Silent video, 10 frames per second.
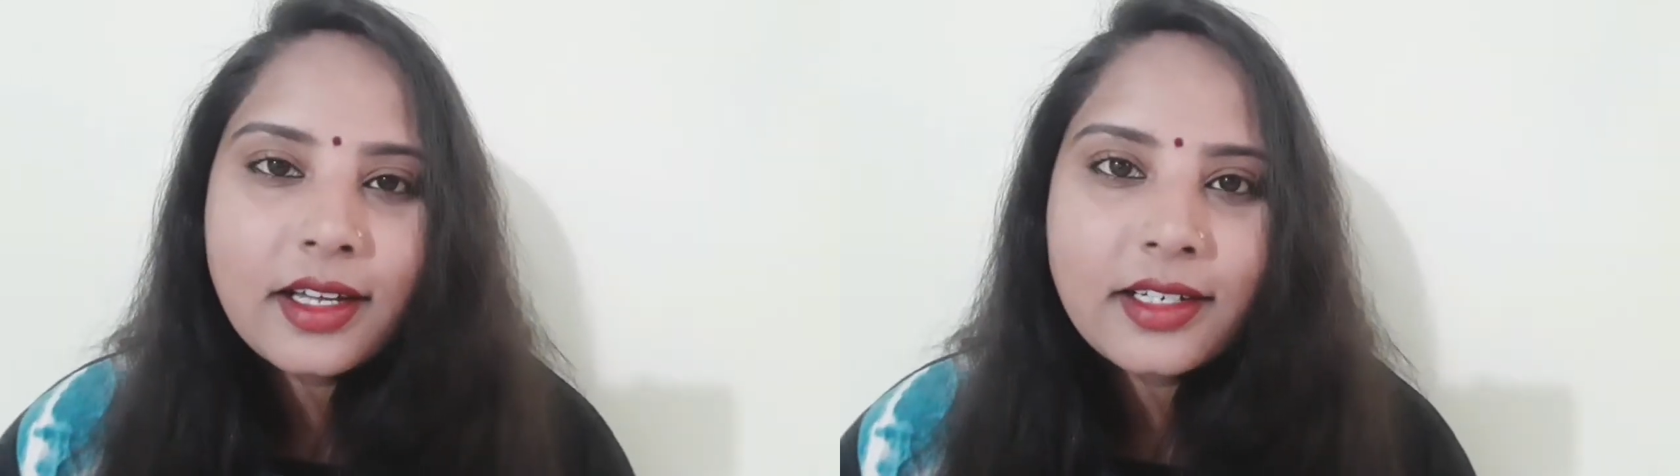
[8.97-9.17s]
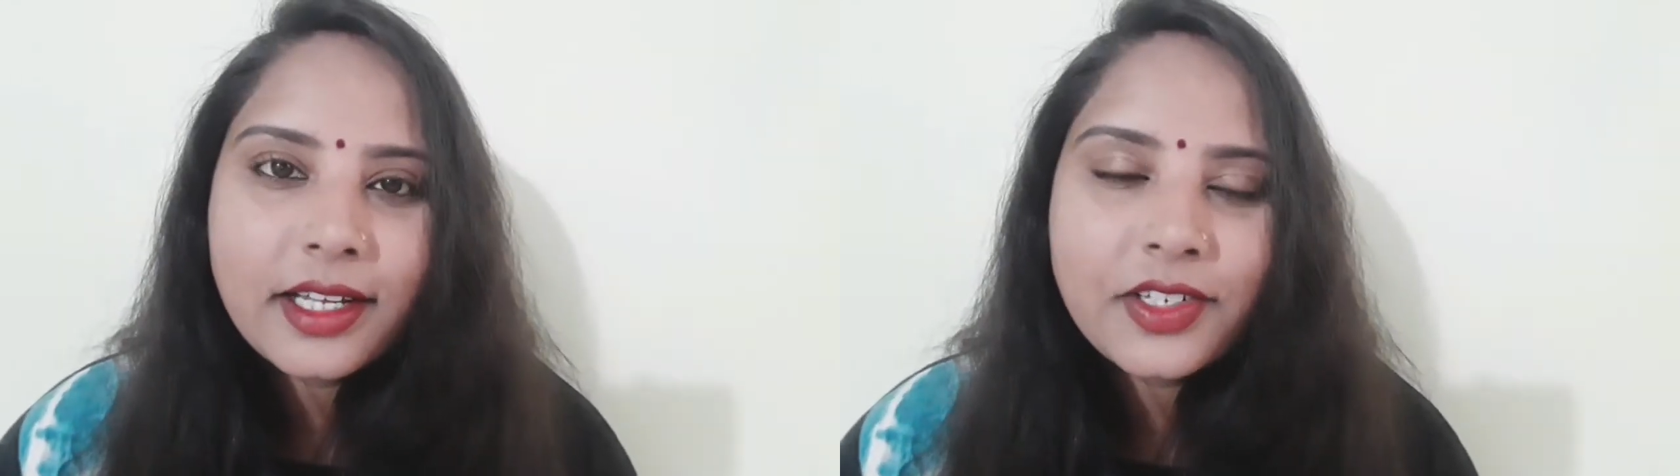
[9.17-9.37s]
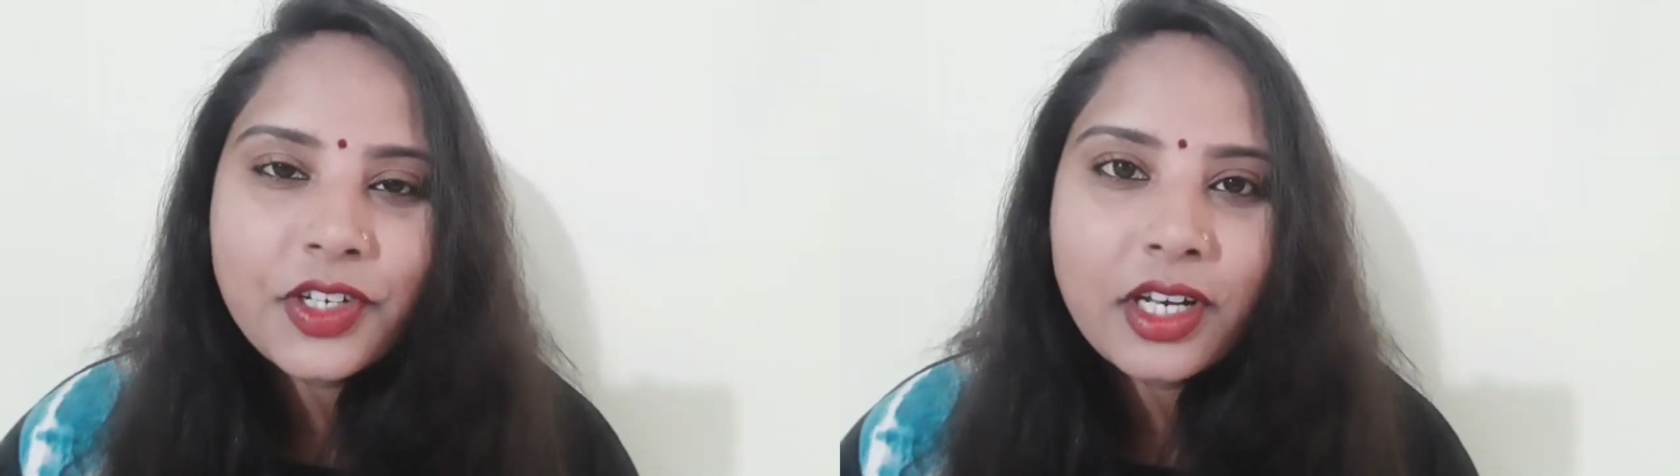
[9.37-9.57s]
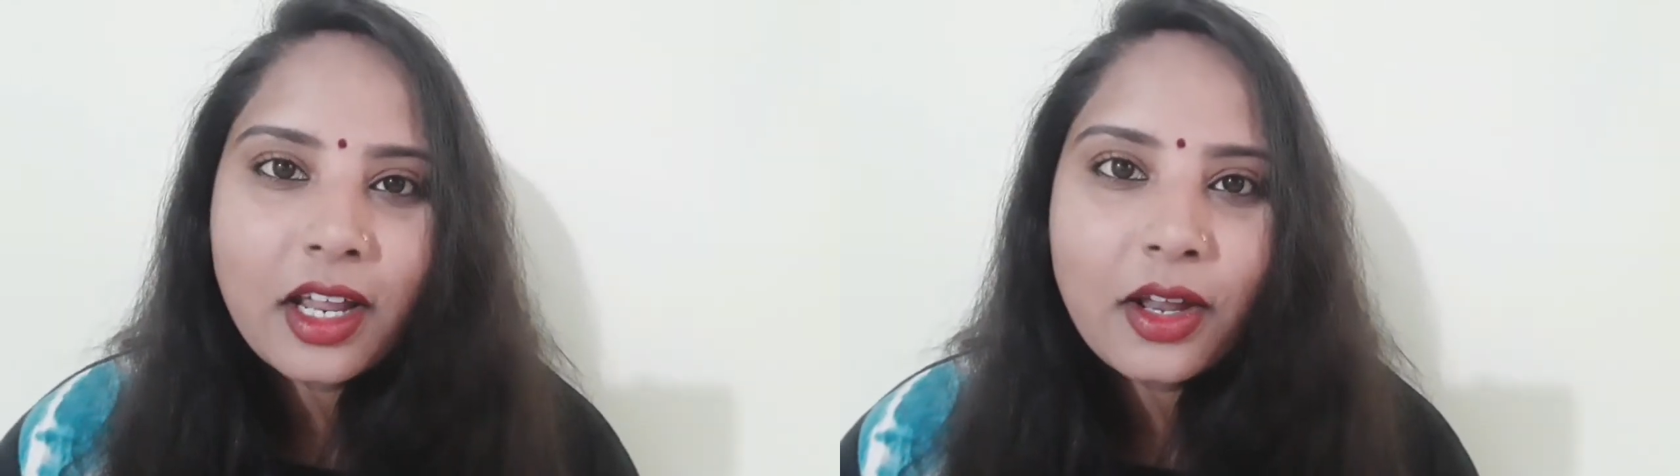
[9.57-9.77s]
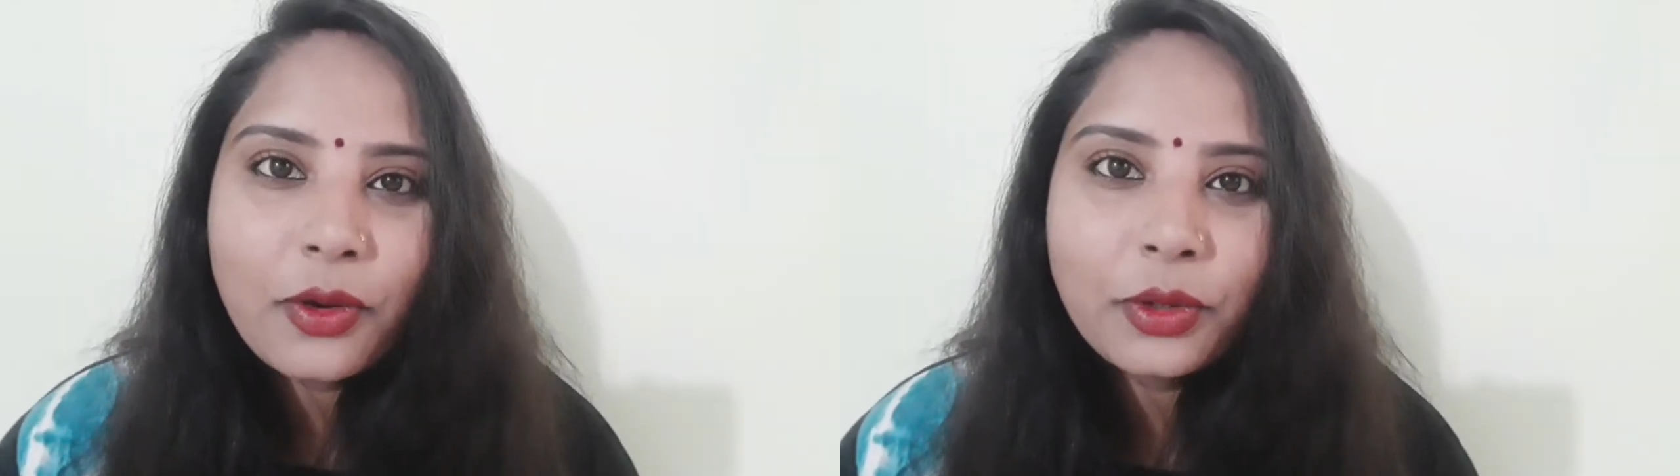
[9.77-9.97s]
का टेक्सचर
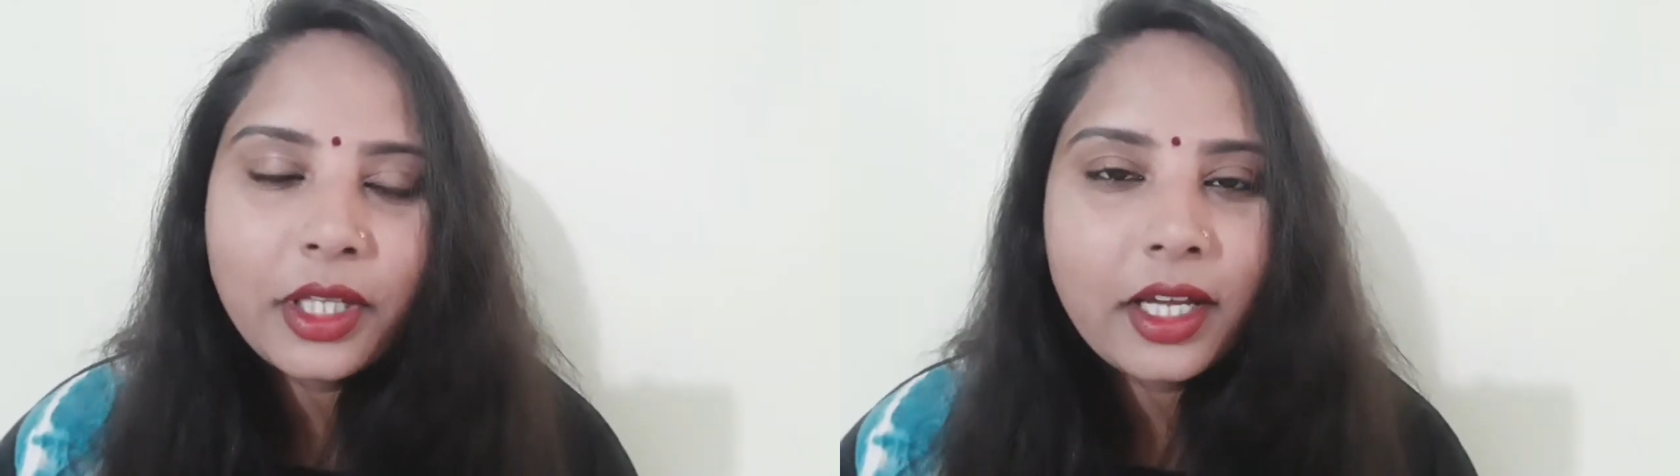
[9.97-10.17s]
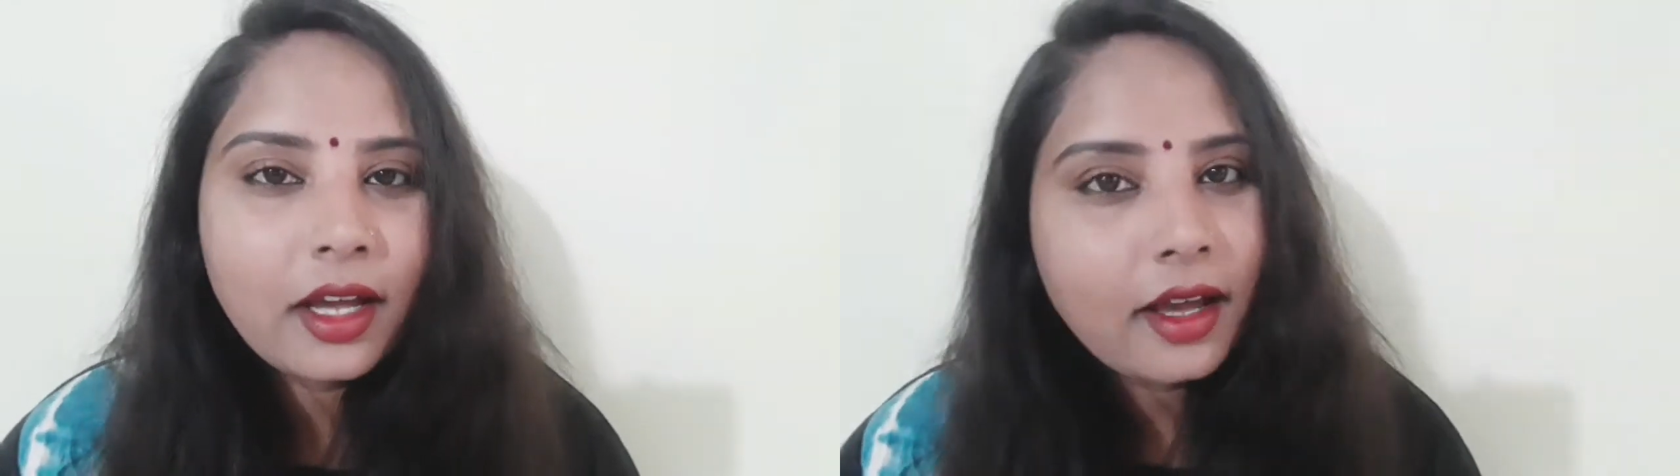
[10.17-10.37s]
अलग होता है